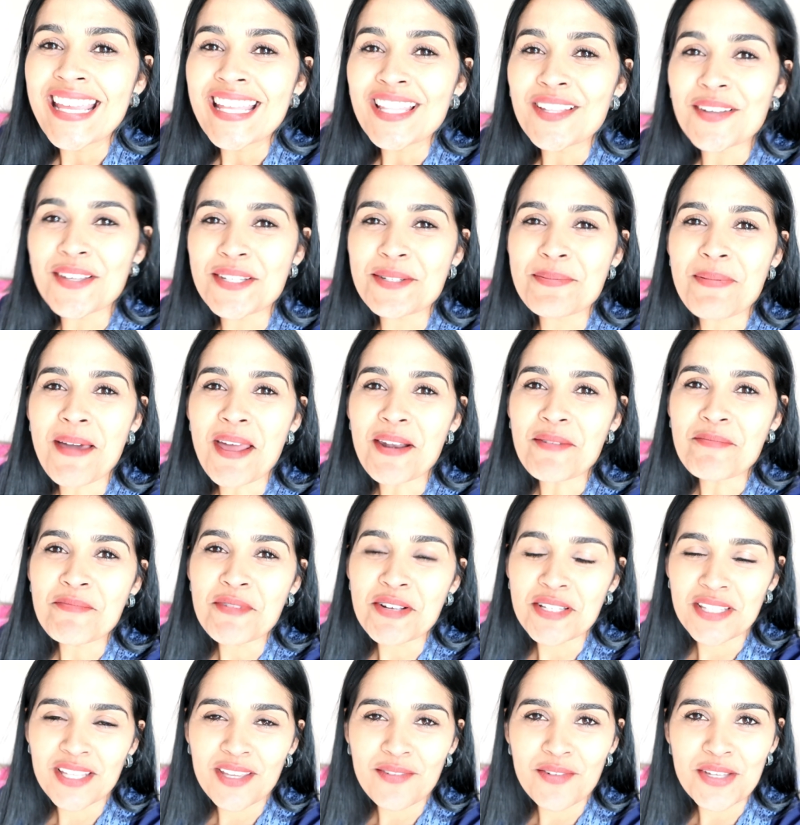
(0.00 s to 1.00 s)
Então eu espero
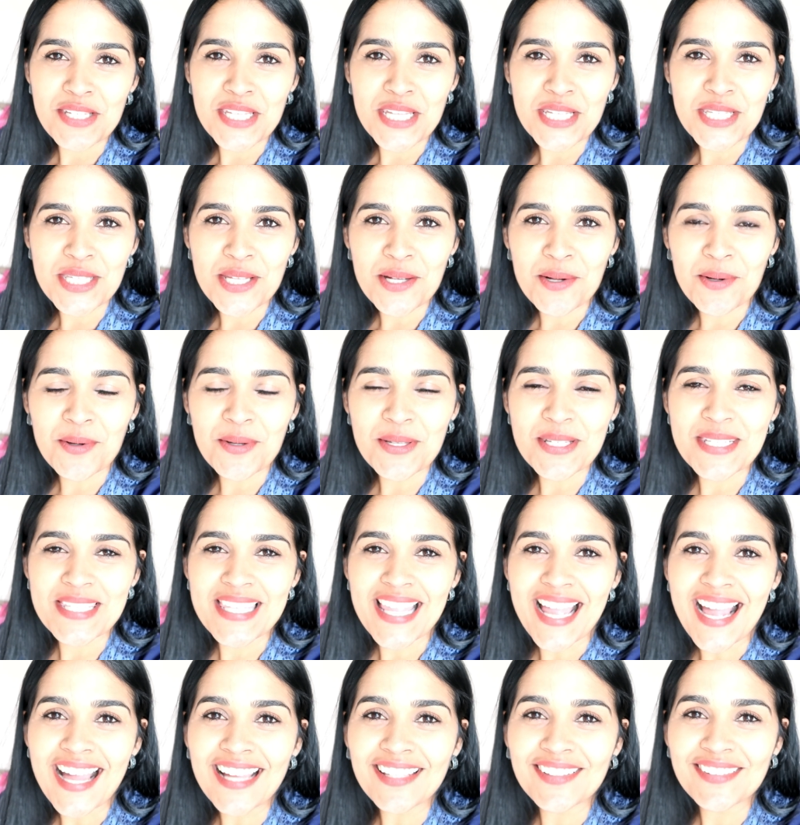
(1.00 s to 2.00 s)
muito que vocês tenham
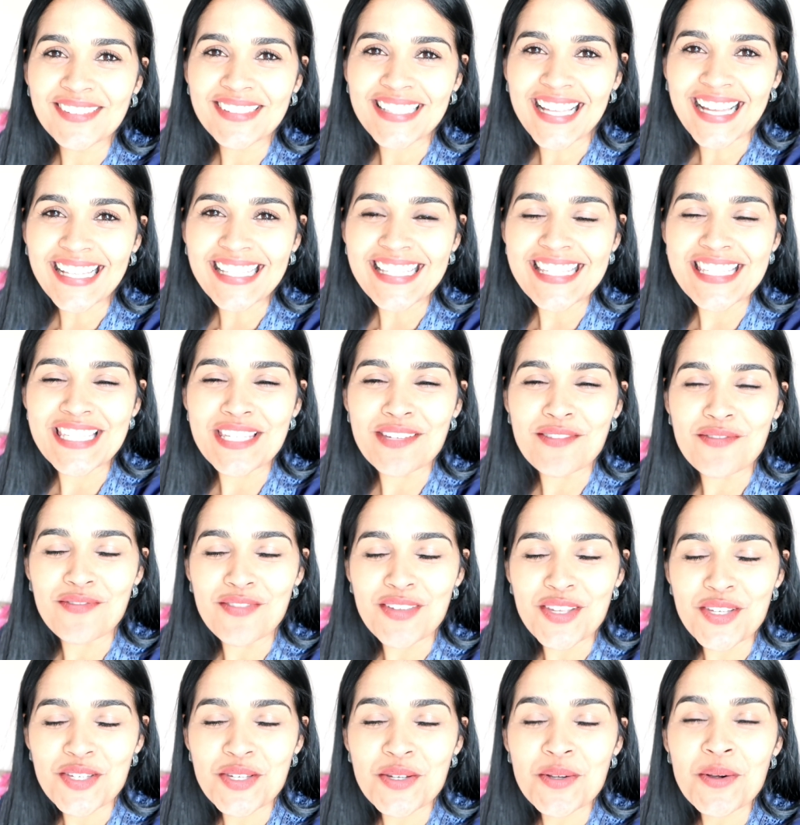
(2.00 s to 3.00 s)
gostado, tá, desse
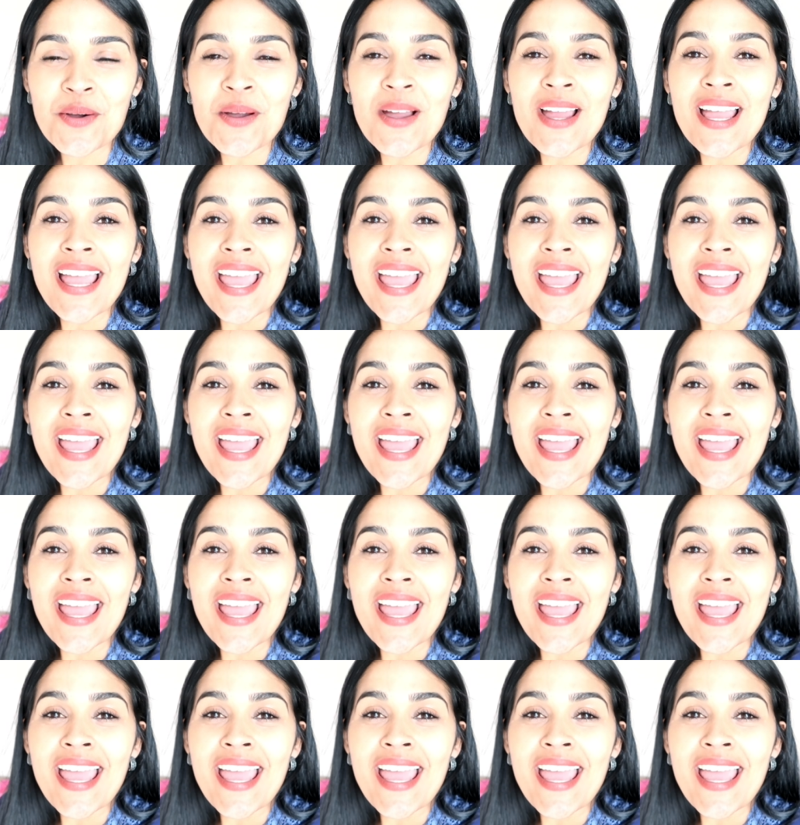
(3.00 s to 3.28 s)
vídeo.